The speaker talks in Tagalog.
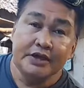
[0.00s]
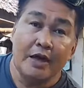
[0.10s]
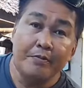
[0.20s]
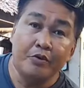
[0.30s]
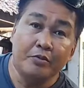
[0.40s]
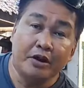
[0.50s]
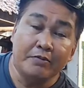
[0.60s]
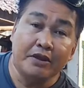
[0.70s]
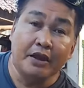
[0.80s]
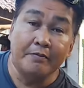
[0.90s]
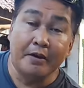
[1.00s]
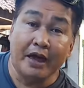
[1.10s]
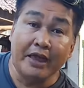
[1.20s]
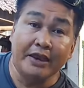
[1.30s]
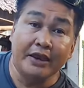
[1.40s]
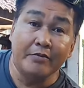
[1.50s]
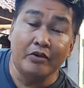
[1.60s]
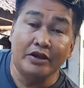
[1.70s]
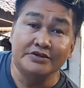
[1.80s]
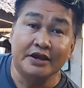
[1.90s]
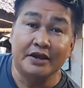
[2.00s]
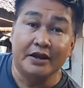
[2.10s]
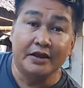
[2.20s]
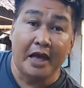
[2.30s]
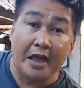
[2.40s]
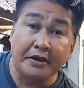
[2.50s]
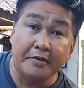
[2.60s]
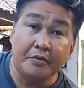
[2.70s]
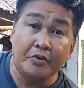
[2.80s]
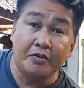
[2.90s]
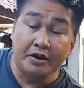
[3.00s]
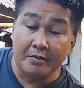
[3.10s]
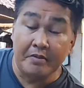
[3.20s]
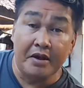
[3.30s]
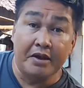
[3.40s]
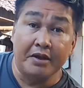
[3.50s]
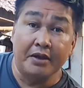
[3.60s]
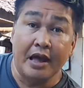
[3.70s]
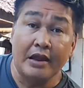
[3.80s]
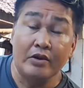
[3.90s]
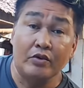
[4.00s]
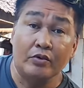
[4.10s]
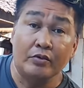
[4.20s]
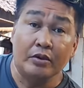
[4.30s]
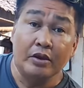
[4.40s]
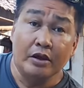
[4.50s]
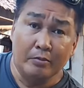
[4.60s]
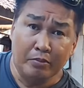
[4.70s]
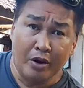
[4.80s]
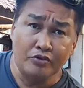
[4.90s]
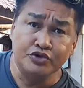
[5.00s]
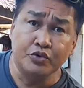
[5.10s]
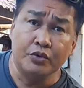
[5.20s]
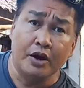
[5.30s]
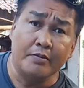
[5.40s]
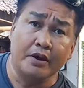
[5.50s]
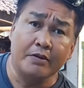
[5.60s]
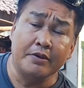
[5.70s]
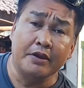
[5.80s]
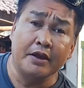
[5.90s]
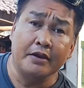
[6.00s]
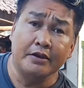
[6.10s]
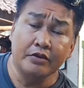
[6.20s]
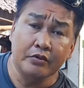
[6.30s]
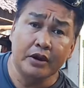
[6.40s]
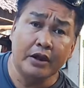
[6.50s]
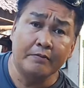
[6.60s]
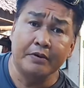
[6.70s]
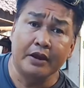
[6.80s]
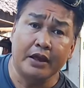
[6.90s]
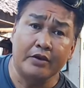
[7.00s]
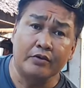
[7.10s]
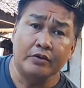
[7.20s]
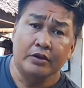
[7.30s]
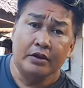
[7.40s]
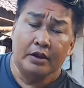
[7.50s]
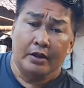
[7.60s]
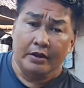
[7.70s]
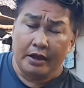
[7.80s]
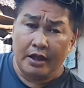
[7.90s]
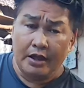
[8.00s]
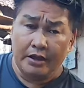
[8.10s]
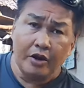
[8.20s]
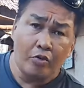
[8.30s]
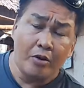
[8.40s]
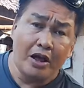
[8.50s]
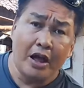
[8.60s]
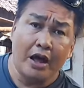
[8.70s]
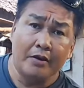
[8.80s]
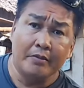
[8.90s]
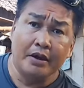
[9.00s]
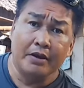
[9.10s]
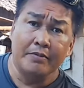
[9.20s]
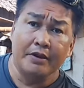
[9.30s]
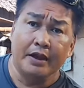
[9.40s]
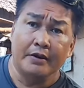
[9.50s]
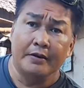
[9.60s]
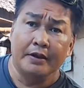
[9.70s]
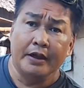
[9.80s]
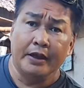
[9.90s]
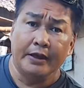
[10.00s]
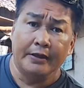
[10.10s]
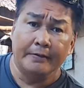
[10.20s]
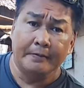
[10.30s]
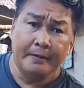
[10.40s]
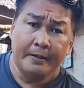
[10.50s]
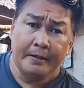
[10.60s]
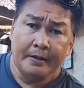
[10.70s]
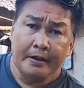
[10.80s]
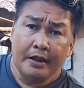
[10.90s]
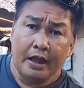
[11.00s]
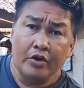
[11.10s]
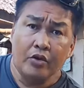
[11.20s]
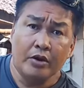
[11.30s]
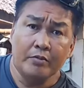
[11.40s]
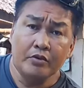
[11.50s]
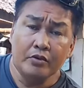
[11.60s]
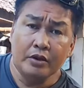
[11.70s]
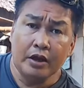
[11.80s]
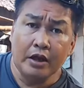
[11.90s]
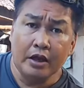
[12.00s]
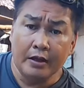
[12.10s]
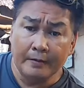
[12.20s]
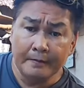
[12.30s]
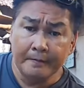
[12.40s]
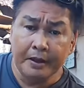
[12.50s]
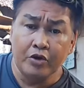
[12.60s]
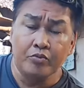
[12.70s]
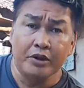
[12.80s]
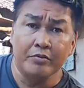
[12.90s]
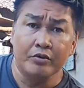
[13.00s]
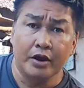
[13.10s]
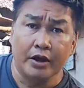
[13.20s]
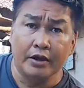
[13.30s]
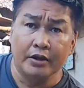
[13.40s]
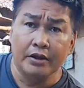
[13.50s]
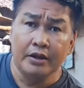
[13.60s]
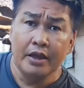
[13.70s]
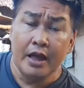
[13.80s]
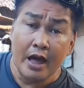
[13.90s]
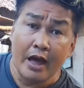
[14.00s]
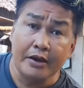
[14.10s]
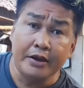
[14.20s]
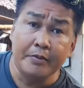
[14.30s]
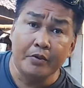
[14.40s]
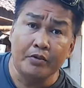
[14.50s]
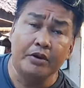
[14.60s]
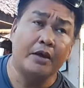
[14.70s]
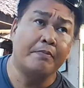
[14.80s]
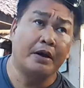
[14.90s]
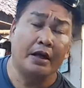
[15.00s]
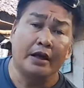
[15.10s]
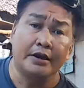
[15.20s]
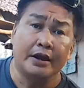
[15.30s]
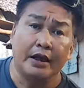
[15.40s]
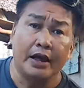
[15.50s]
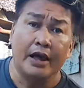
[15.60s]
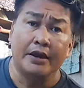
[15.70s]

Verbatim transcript: sa hapon mga kaibigan pakainin mo lang siya ng kanin po na may halong brown sugar mga kaibigan yun lang ang pinakano uh, ah, kinaumagahan mga kaibigan ay anuhan mo uh, painumin mo ng honey po. Napakaganda ang